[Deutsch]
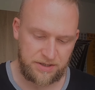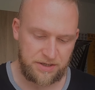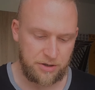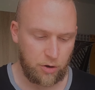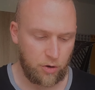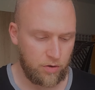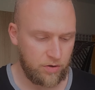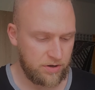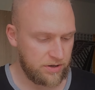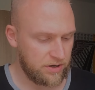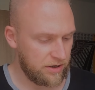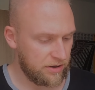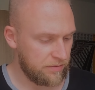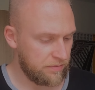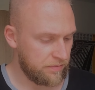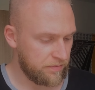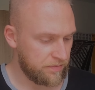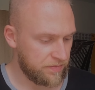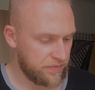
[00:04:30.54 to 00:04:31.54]
Hier auch
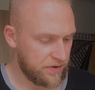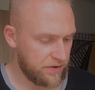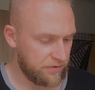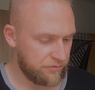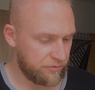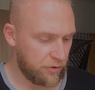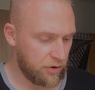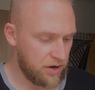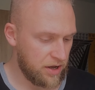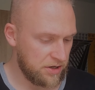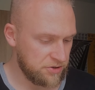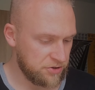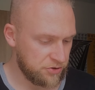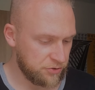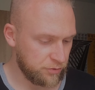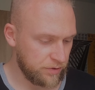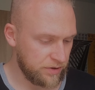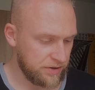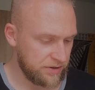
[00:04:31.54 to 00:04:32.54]
ähm,
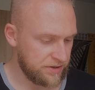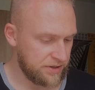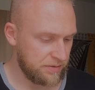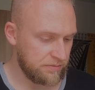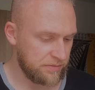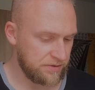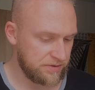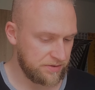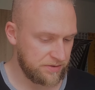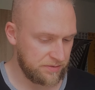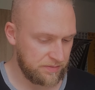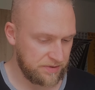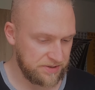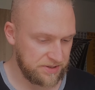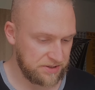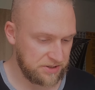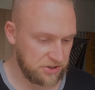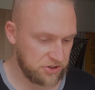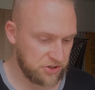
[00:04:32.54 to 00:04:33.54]
Wollhandschuhe, damit man
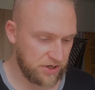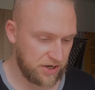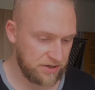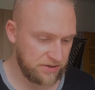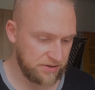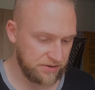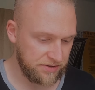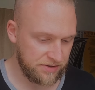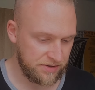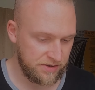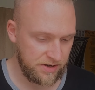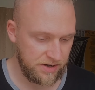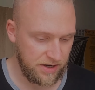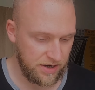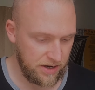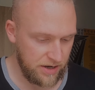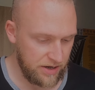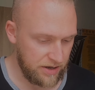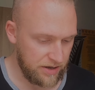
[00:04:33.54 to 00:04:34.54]
sich nicht schneidet.
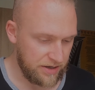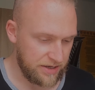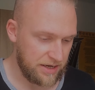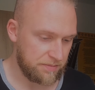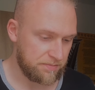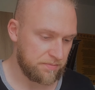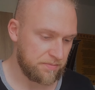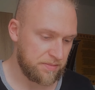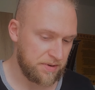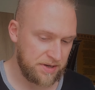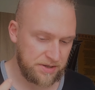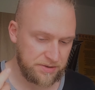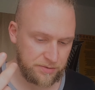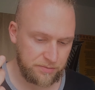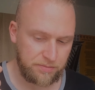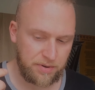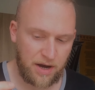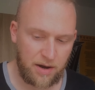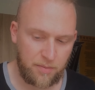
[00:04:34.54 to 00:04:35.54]
Ich habe mir da so
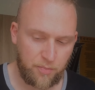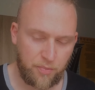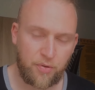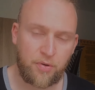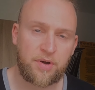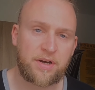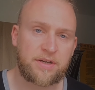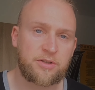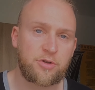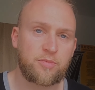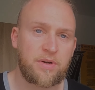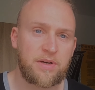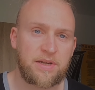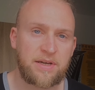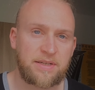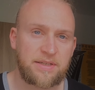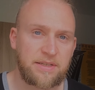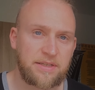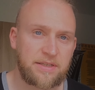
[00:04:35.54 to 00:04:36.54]
ein paar Projekte
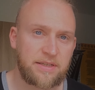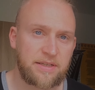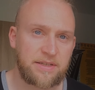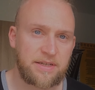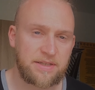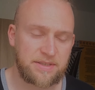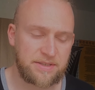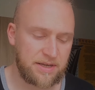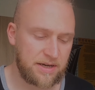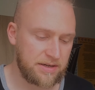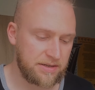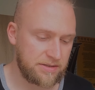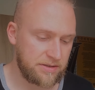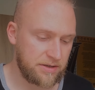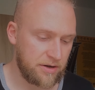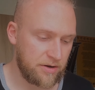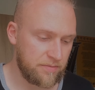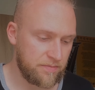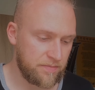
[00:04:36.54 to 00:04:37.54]
überlegt, die ich in der Zeit
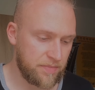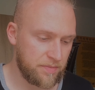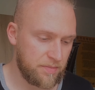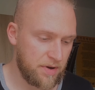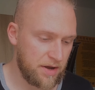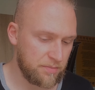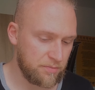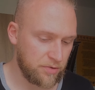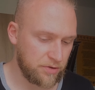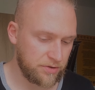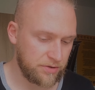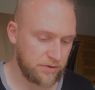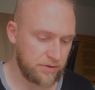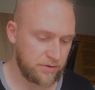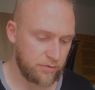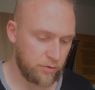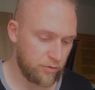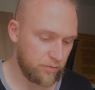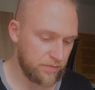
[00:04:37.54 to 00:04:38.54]
ähm, machen
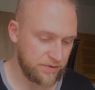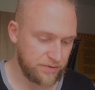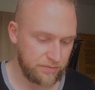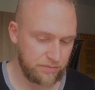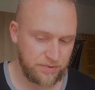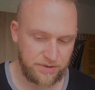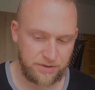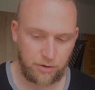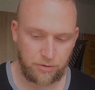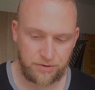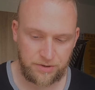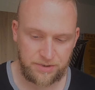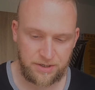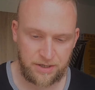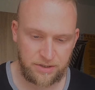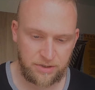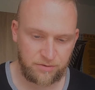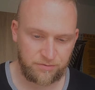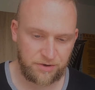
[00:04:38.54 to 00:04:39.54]
möchte, um mir so ein bisschen auch die
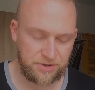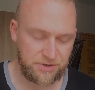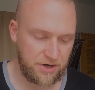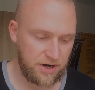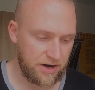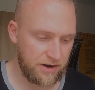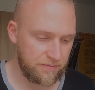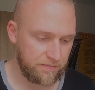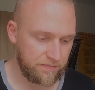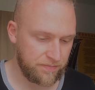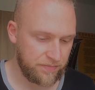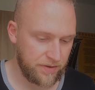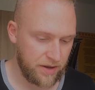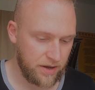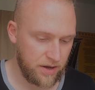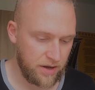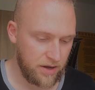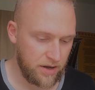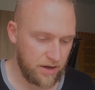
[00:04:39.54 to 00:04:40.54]
Zeit zu vertreiben.
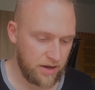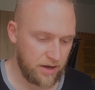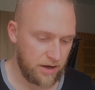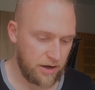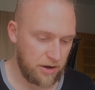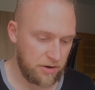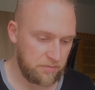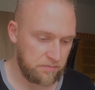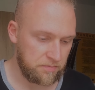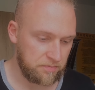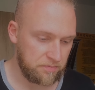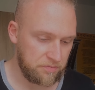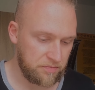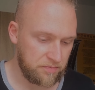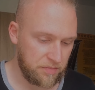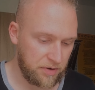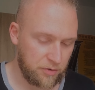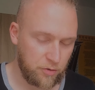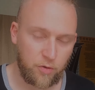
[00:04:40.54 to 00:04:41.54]
Ähm,
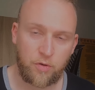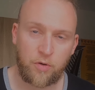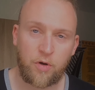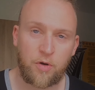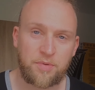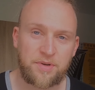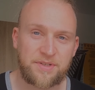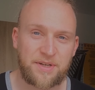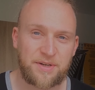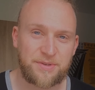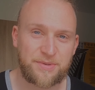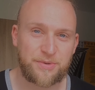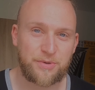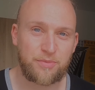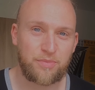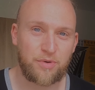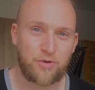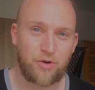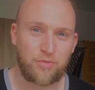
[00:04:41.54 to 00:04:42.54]
mal gucken, ob ich das alles so
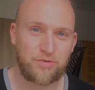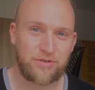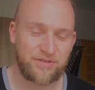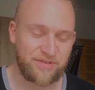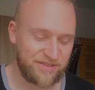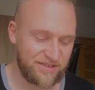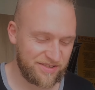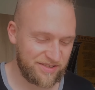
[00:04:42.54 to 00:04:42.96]
hinbekomme.